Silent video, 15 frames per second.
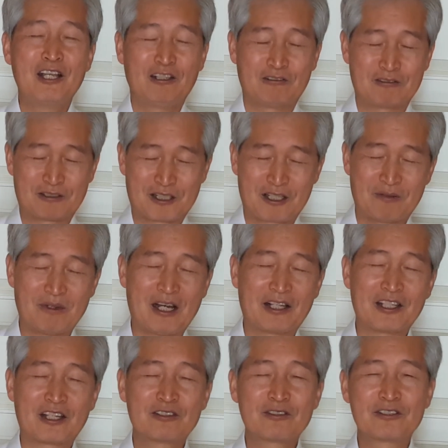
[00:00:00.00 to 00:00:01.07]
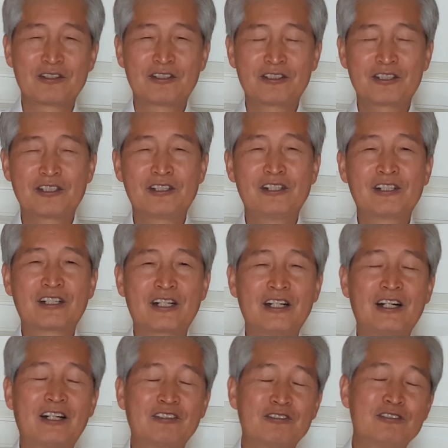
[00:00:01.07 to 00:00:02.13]
우리 맞아
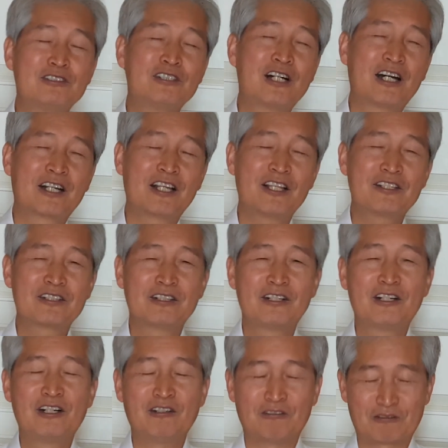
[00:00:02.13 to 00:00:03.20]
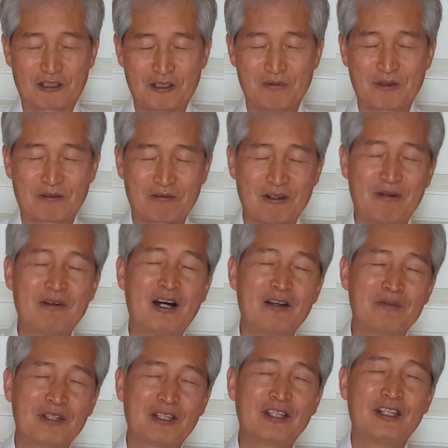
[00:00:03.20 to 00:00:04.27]
주실까 주 안에서 우리 몸과
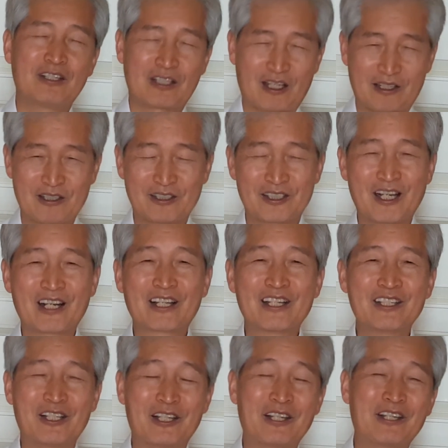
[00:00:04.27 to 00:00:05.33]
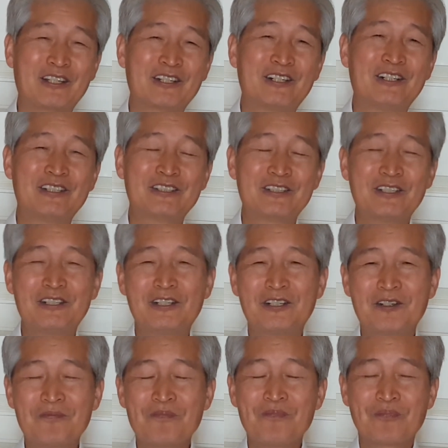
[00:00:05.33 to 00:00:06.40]
마음이 깨끗하게 되어서
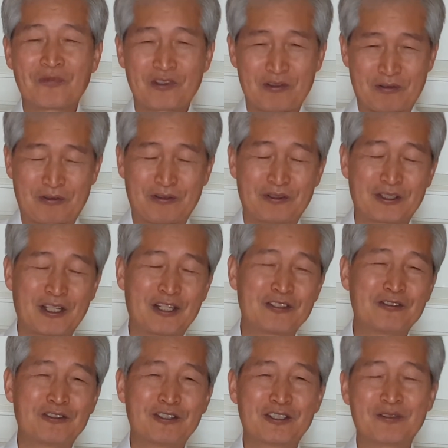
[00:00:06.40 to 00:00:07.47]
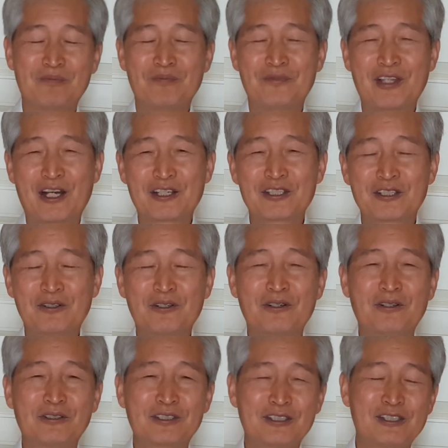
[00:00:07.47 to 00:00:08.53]
주 예수님 다시
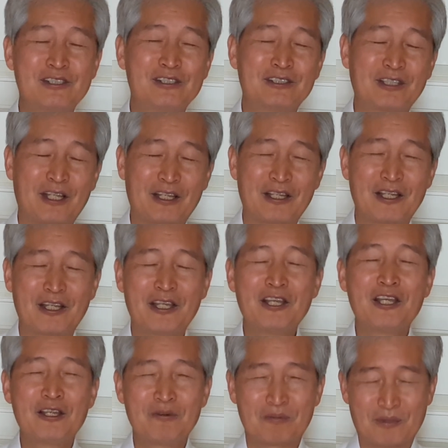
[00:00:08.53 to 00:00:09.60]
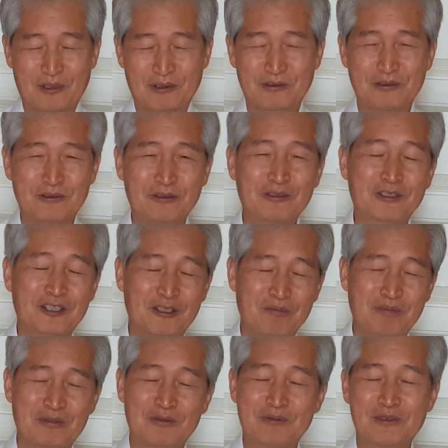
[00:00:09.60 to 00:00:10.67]
오실 때 모두
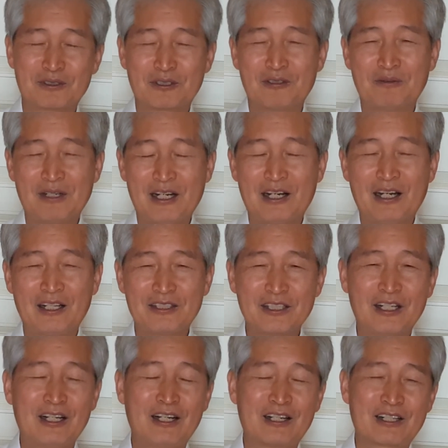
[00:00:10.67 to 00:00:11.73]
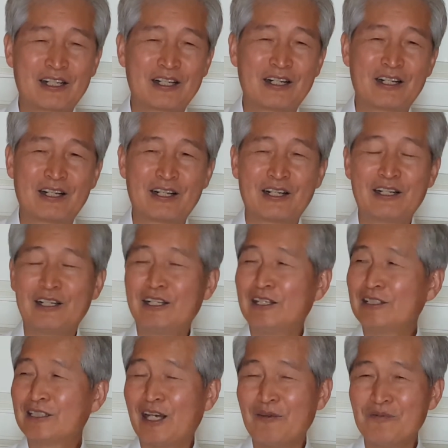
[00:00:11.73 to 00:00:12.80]
기쁨으로 맞아라
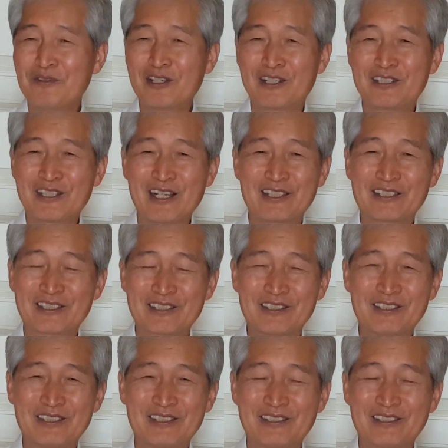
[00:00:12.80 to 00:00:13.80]
3절 4절은